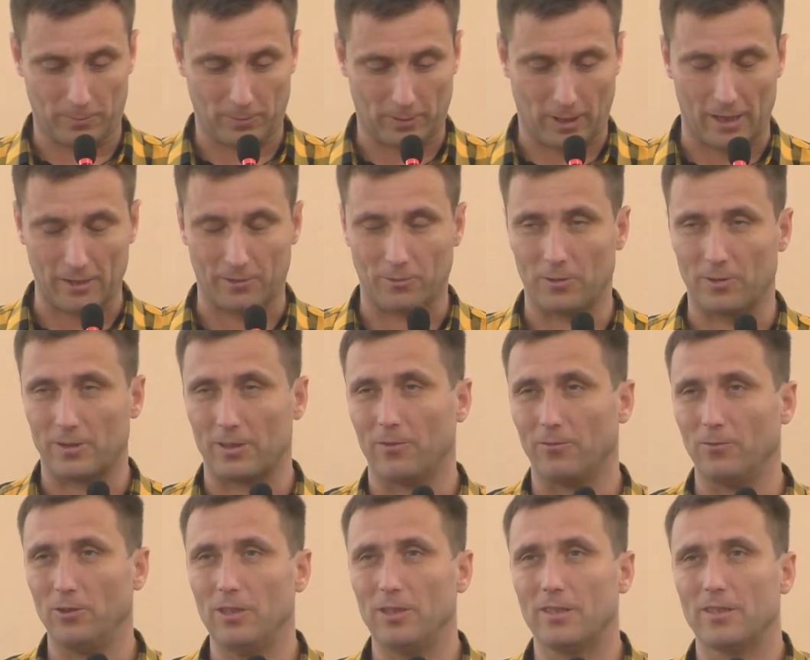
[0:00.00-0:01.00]

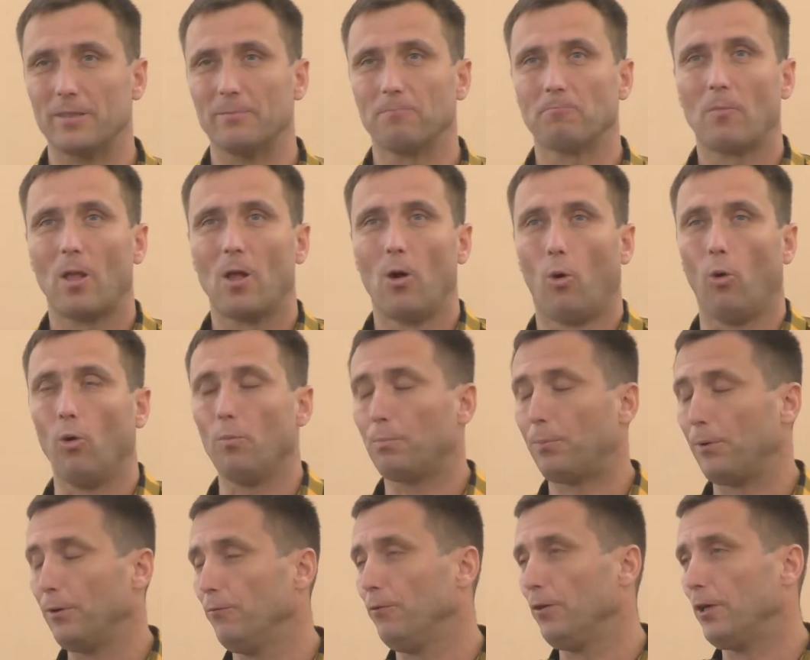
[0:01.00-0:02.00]
скатываться вниз. Он
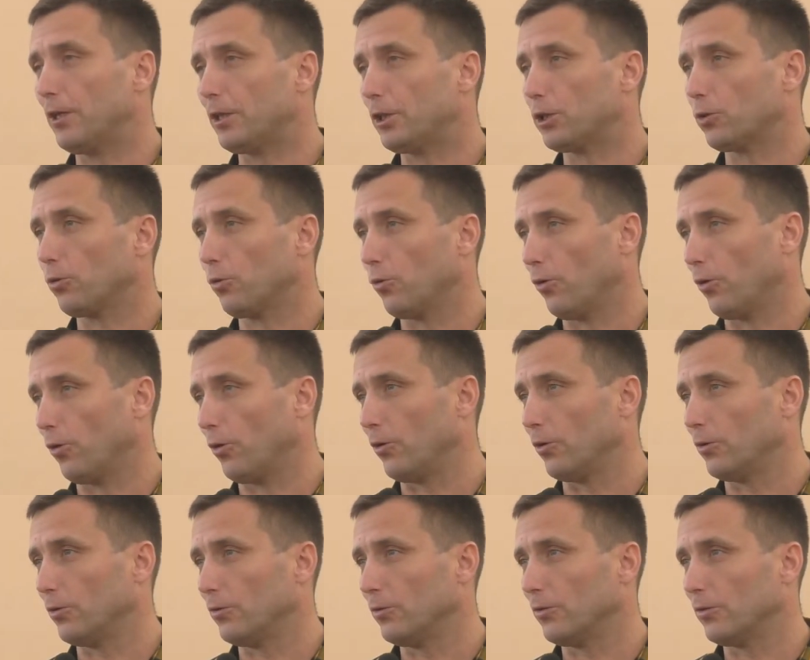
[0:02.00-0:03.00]
привык,
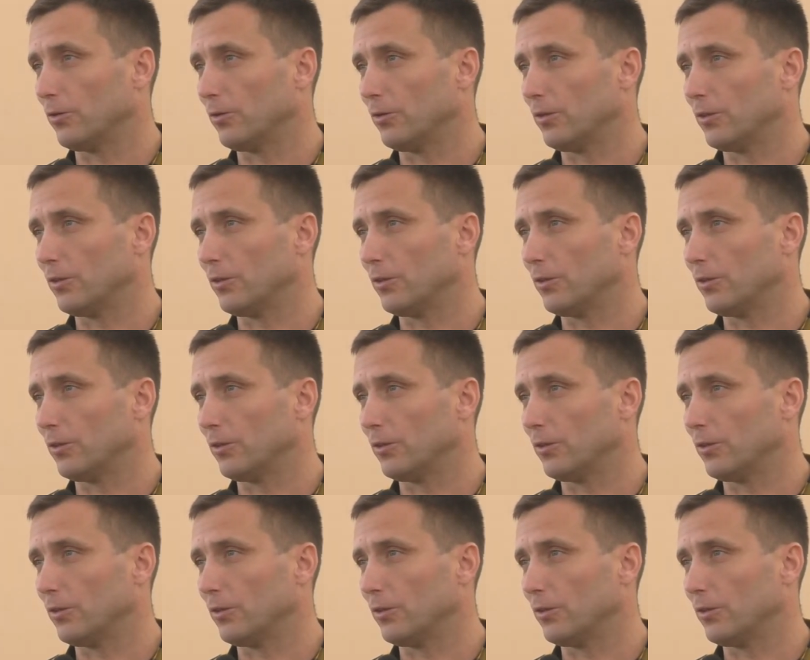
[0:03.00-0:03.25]
что